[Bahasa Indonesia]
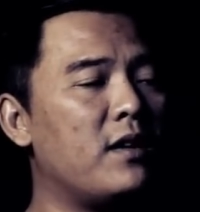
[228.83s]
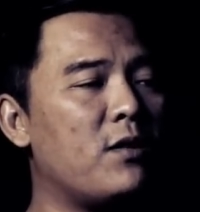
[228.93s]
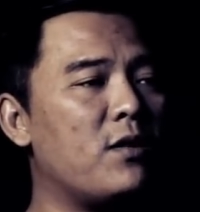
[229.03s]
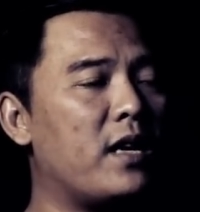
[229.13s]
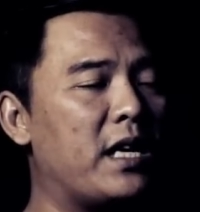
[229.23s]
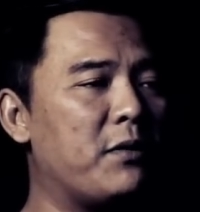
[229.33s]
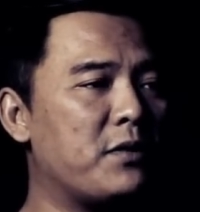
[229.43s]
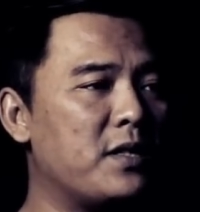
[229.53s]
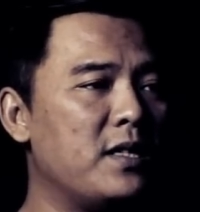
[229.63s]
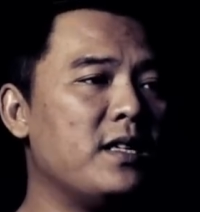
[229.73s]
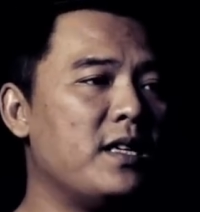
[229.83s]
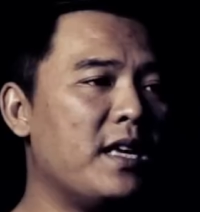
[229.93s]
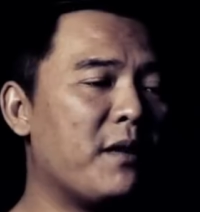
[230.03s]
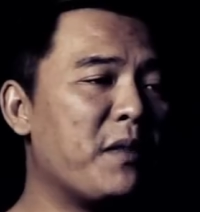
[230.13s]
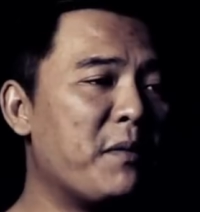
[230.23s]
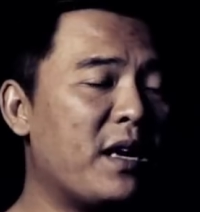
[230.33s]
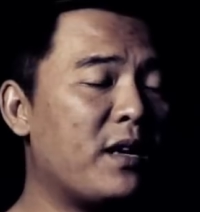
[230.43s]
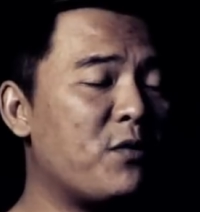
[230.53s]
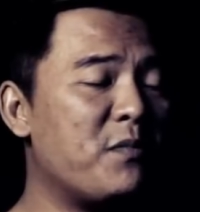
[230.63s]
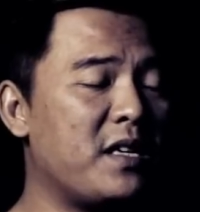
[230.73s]
Leo sendiri yang memang
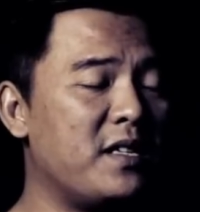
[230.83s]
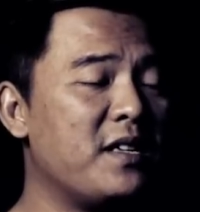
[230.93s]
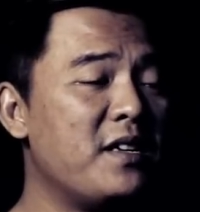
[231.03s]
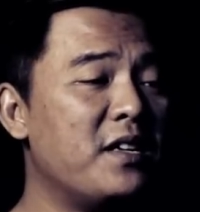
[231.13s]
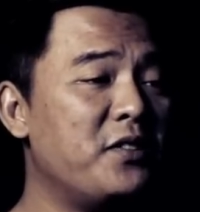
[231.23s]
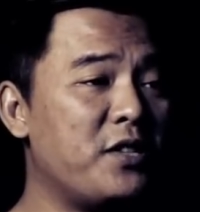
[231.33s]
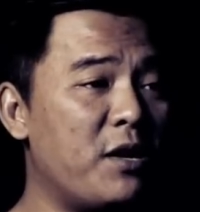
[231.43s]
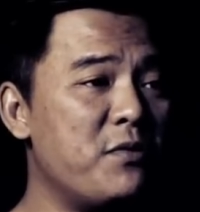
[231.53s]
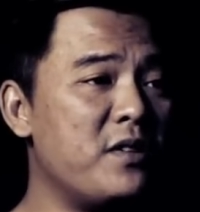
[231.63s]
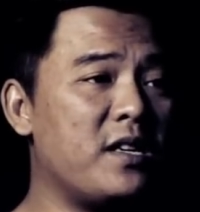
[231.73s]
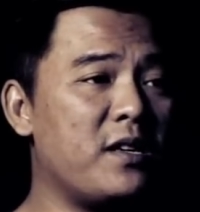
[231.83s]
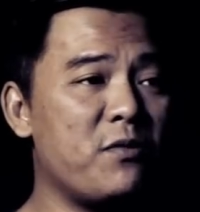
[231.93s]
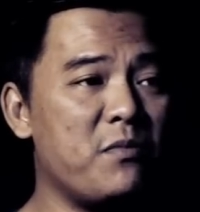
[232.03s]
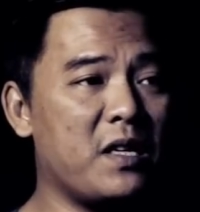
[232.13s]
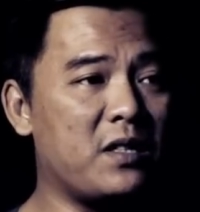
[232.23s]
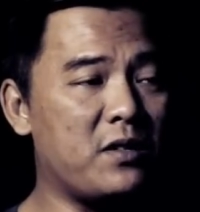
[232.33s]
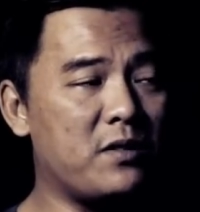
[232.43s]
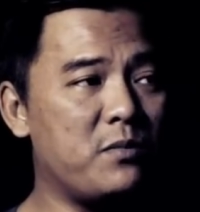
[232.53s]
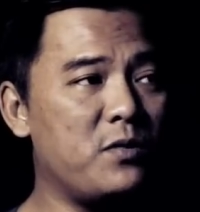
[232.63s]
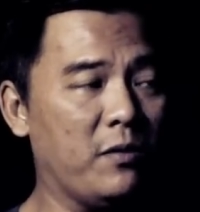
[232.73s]
rumahnya nggak jauh dari rumah
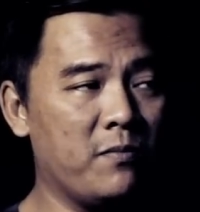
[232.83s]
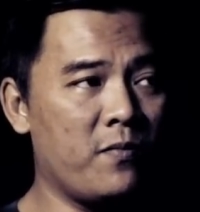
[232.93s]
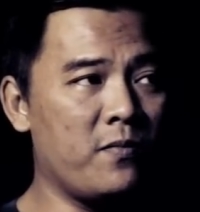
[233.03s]
tersebut